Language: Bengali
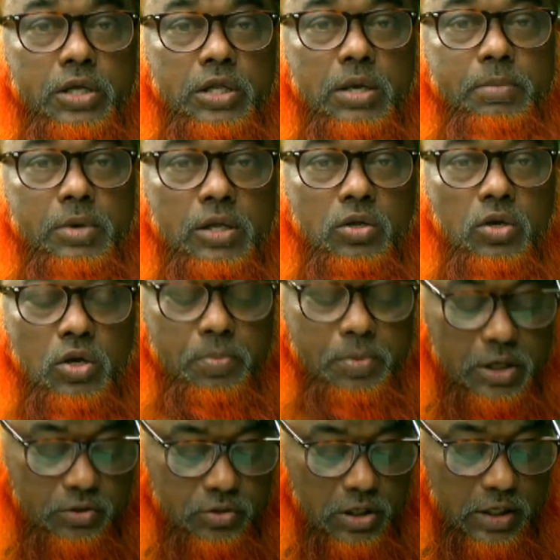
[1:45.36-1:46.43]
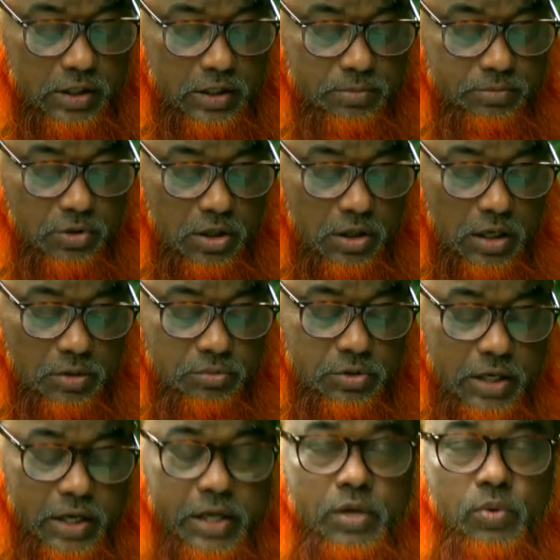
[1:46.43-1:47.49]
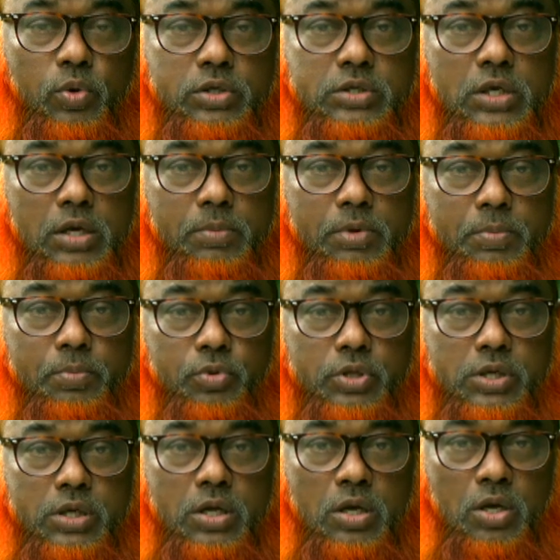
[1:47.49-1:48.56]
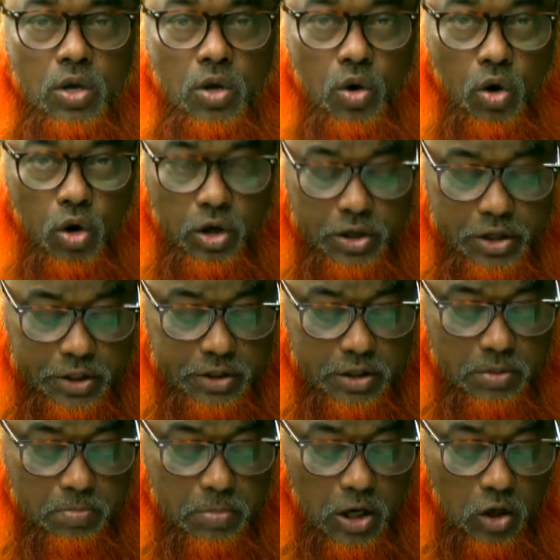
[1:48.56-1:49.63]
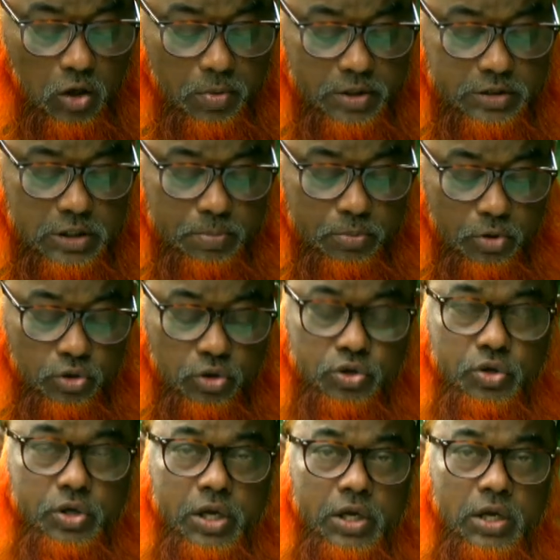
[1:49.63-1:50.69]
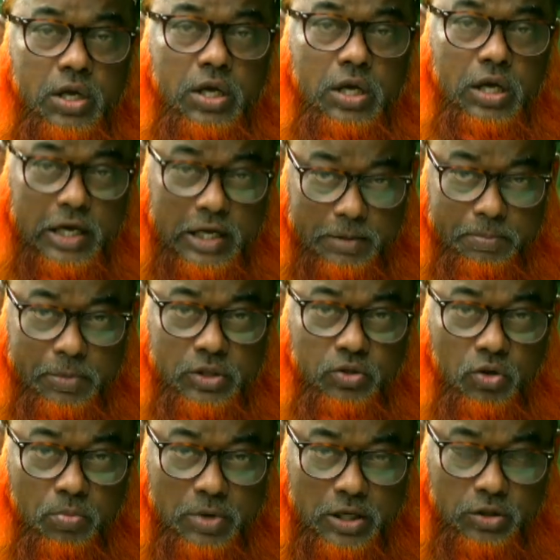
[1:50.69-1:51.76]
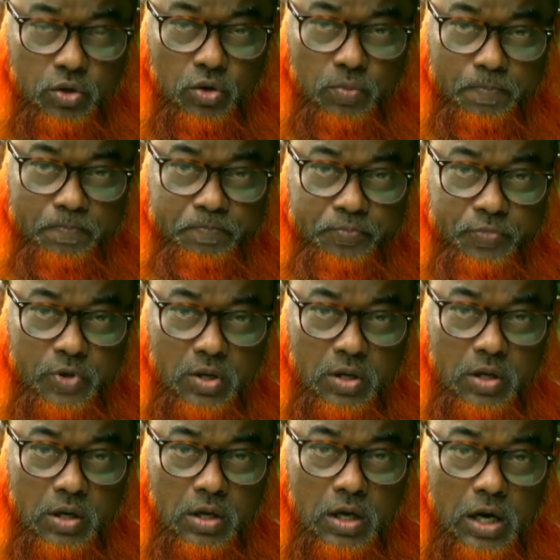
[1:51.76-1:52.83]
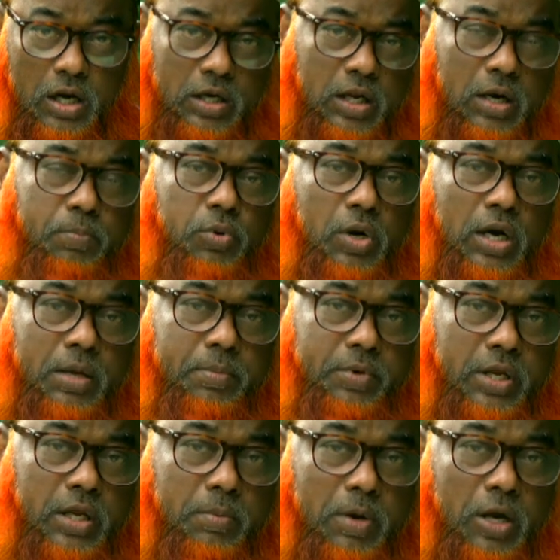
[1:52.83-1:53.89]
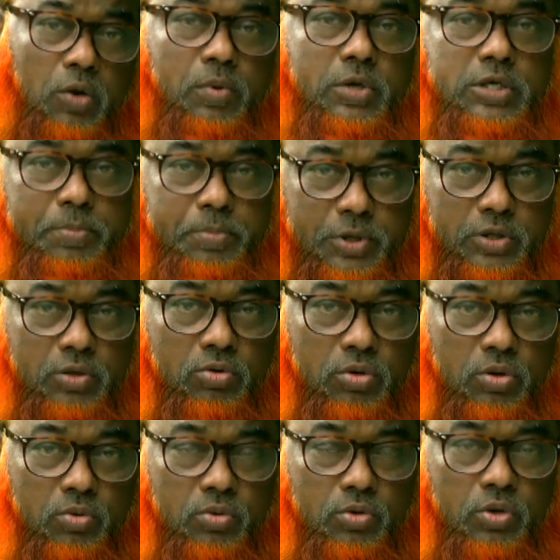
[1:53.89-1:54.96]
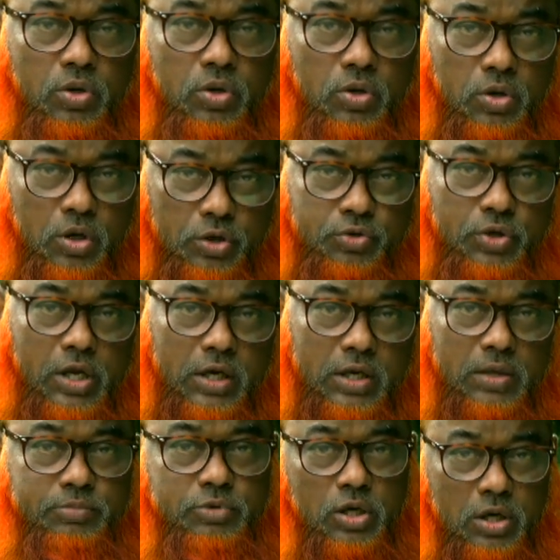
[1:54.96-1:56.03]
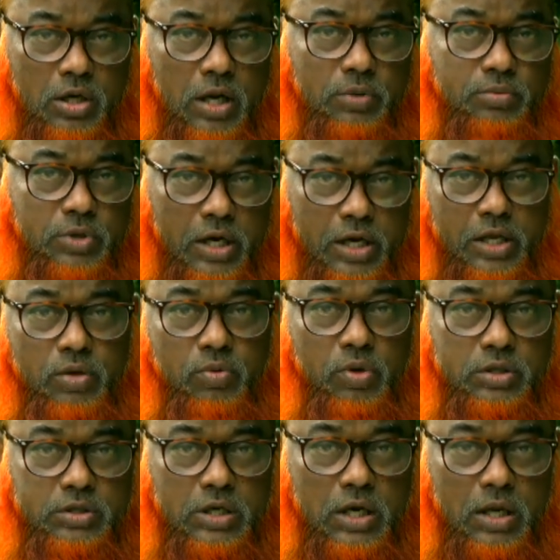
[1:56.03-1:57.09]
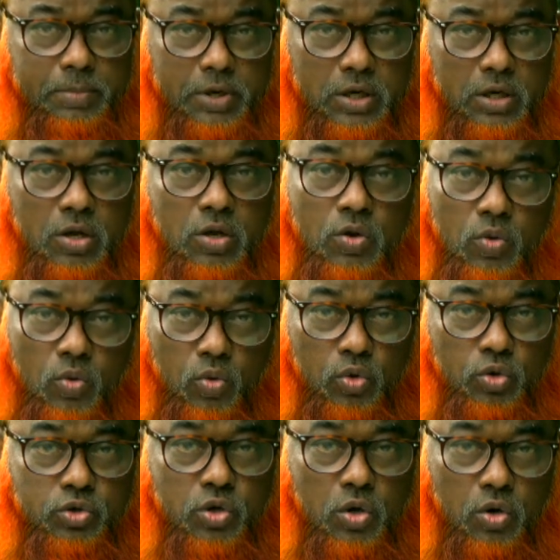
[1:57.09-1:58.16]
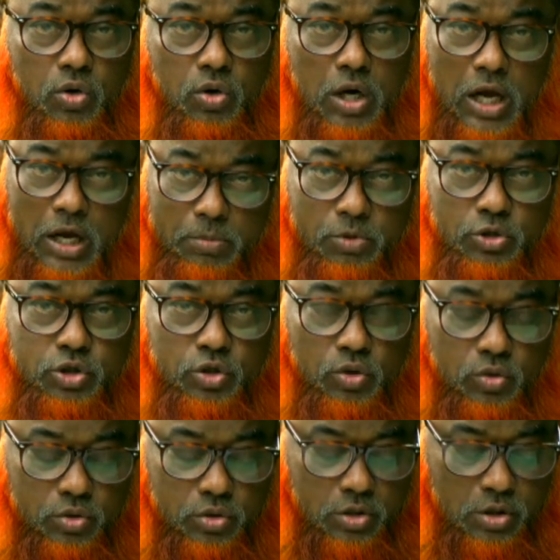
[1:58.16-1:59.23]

ঈদে মিরাদুলনবী রাসুল আকরম সাল্লাহ আলী ওয়াসাল্লামের প্রতি অকৃত্রিম ভালোবাসা প্রদর্শনের একমাত্র মাধ্যম আল্লাহরবুল আলমিনের ভালোবাসা পেতে হলেও রসুল আকরম সাল্লাহ আলী আসাল্লামের অনুসরণ আবশ্যক